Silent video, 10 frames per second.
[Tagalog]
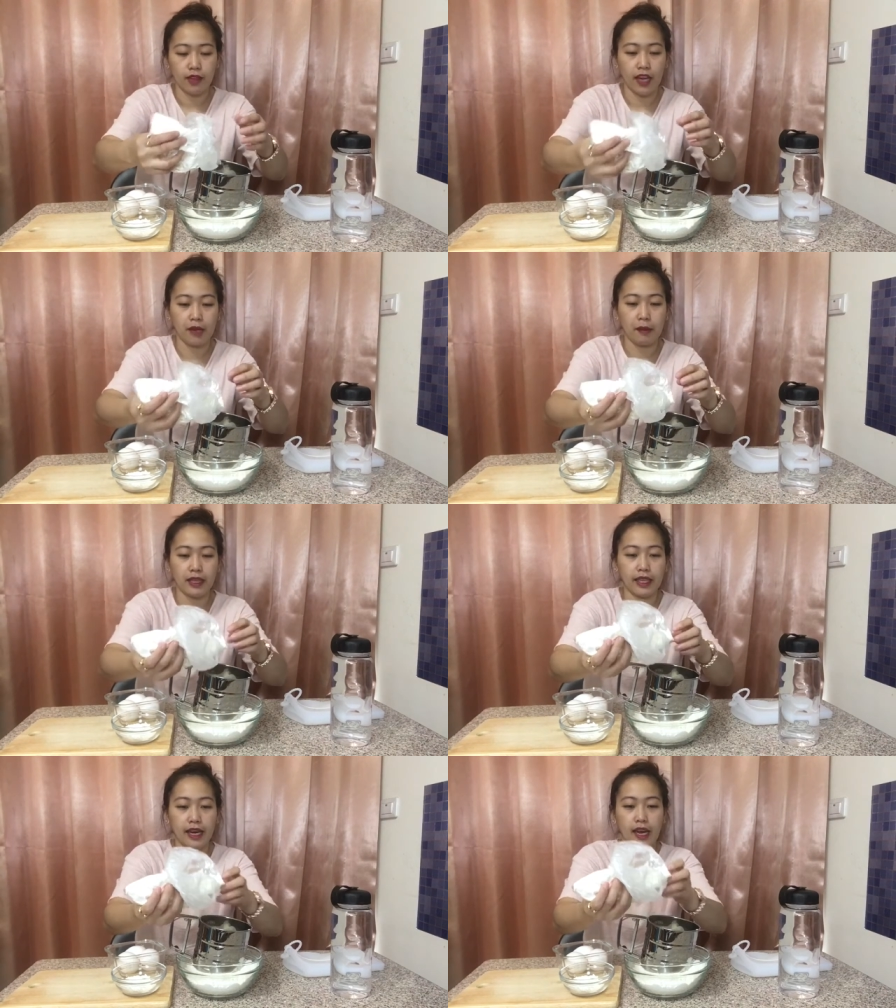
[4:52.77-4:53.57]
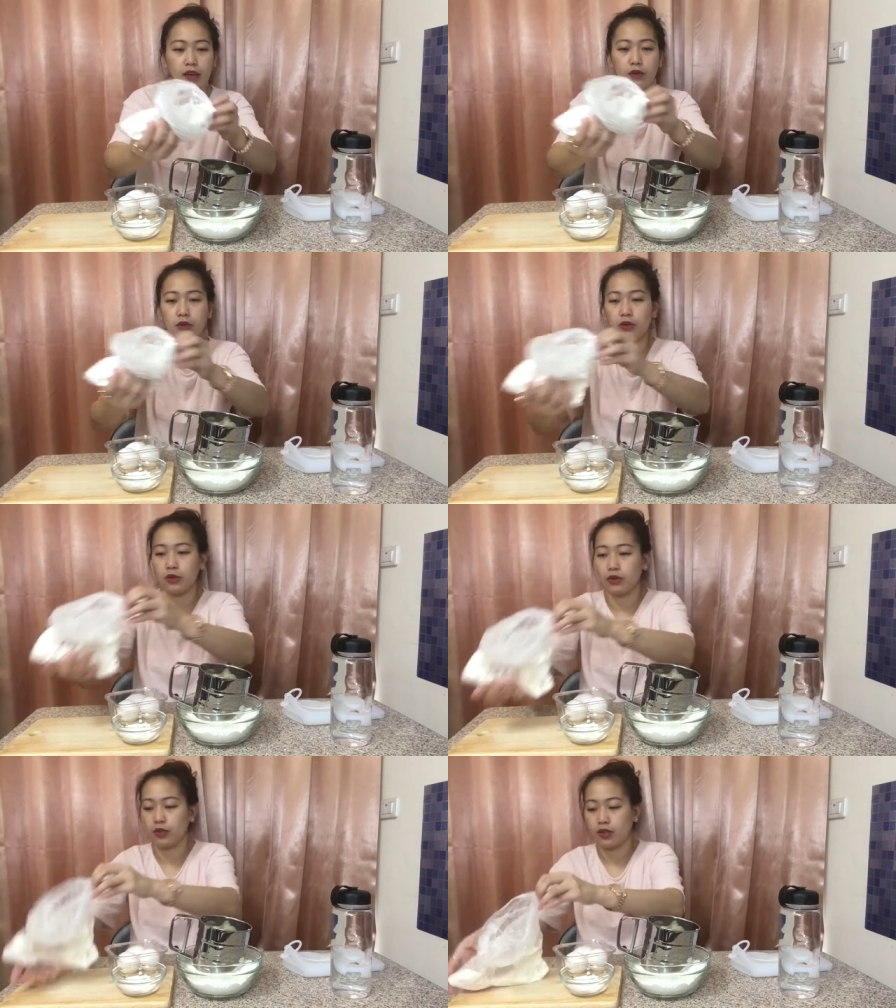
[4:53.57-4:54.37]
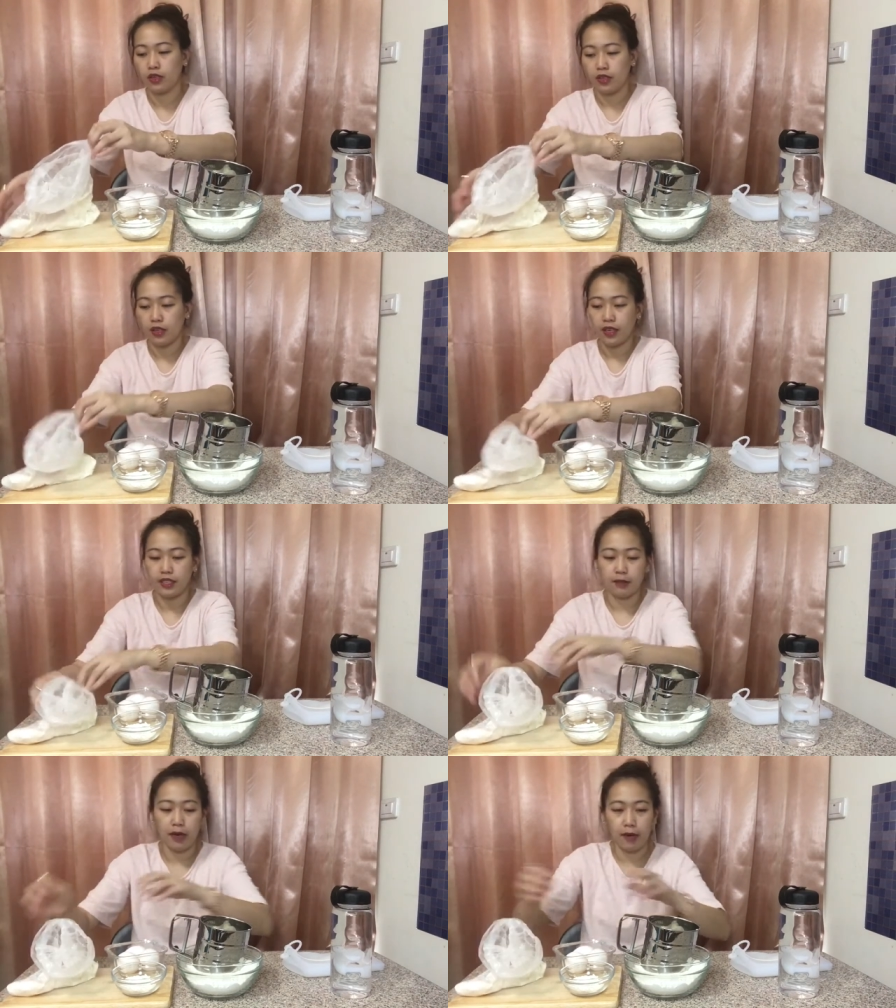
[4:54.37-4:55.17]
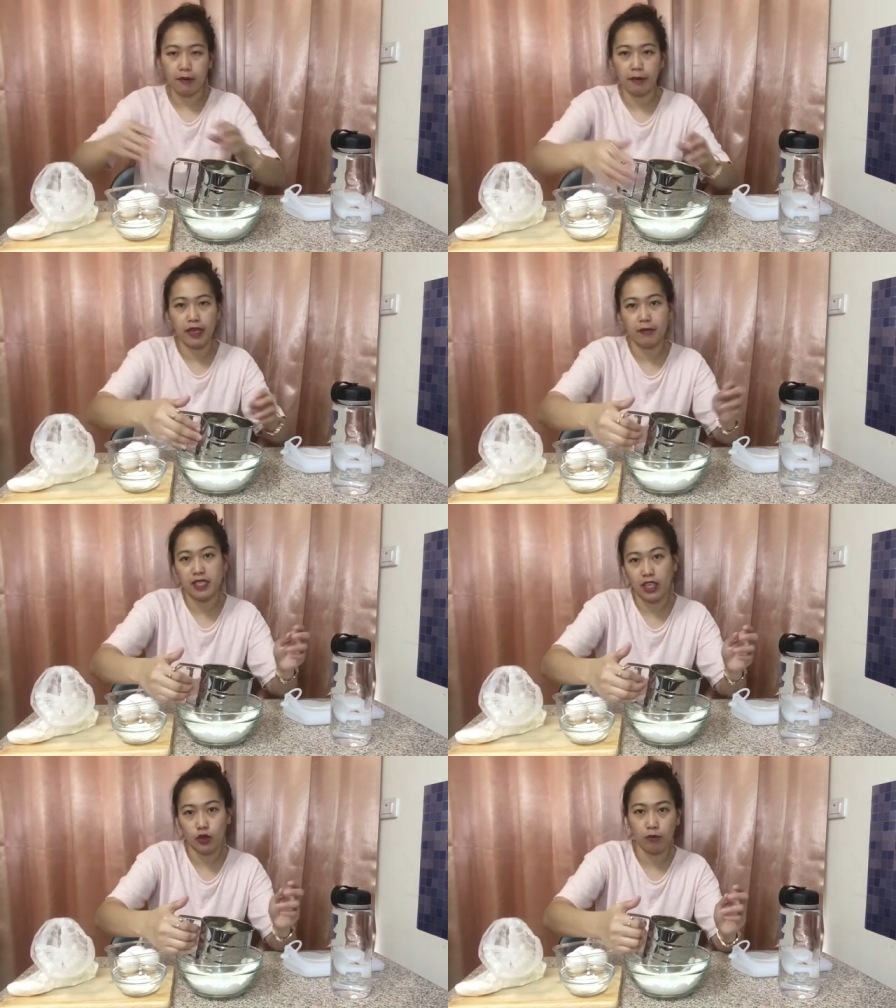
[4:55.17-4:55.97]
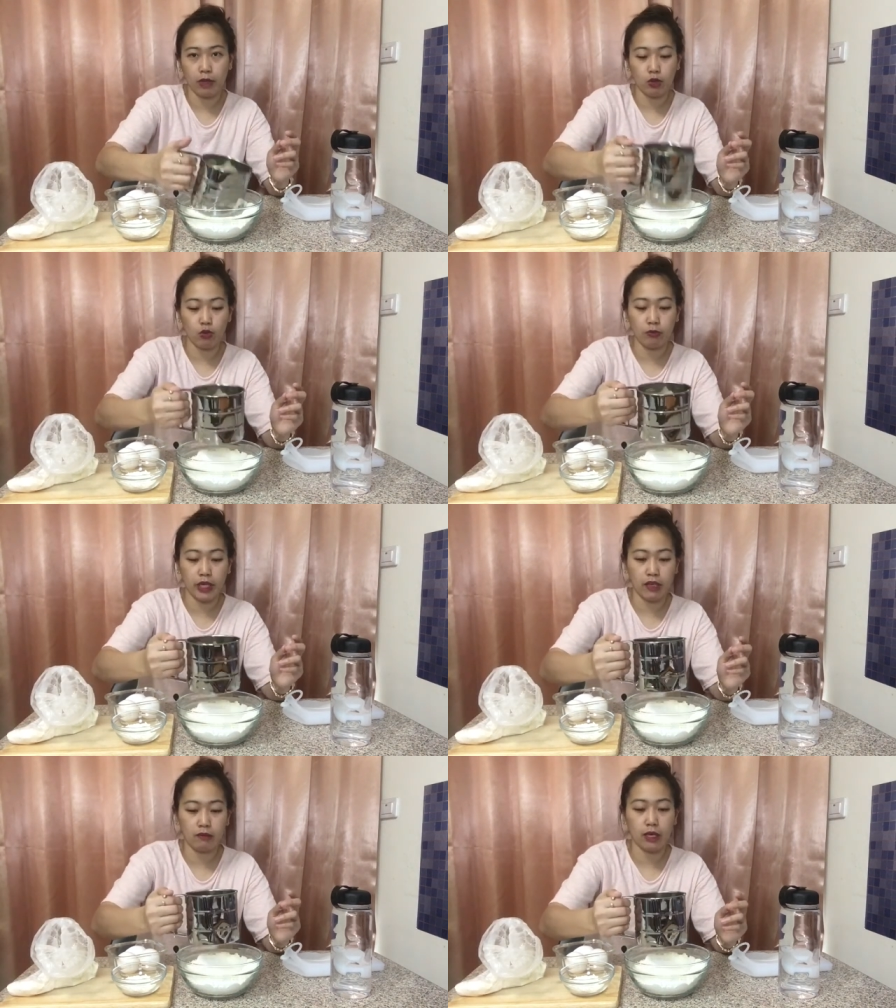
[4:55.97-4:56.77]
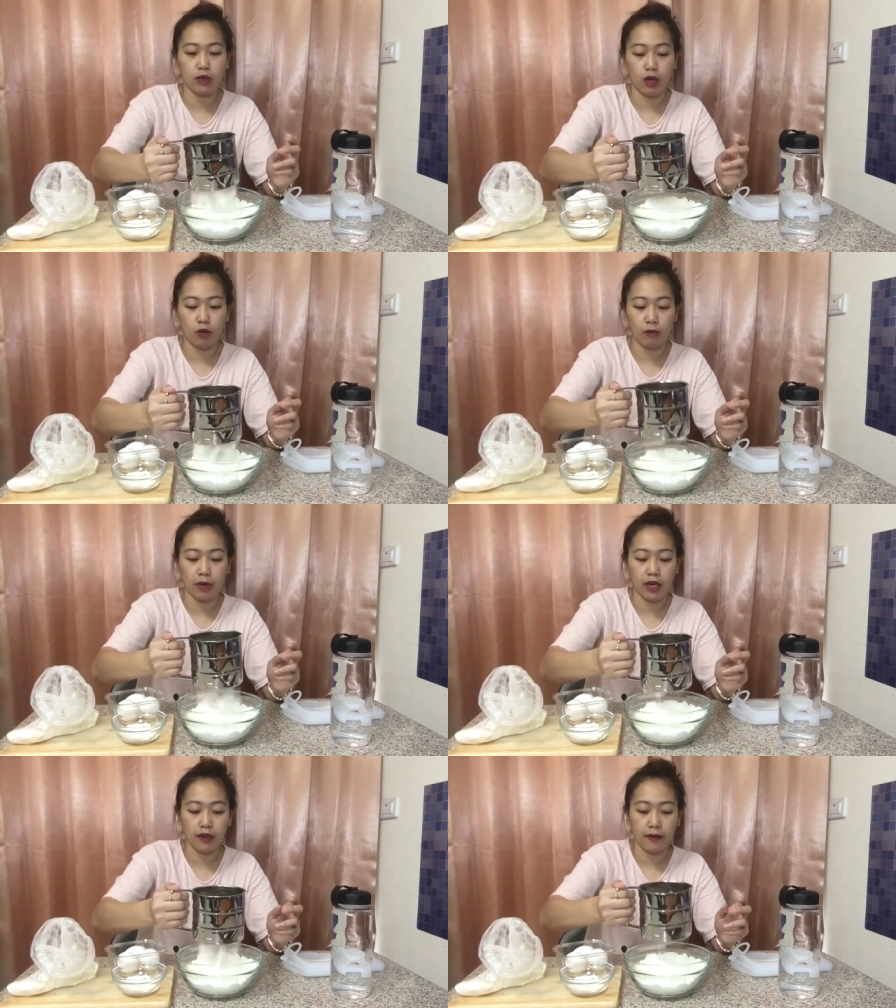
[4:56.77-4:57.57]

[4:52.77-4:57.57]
Ay, magtira ako. Kasi baka mamaya masyadong matubig. Meron akong pang...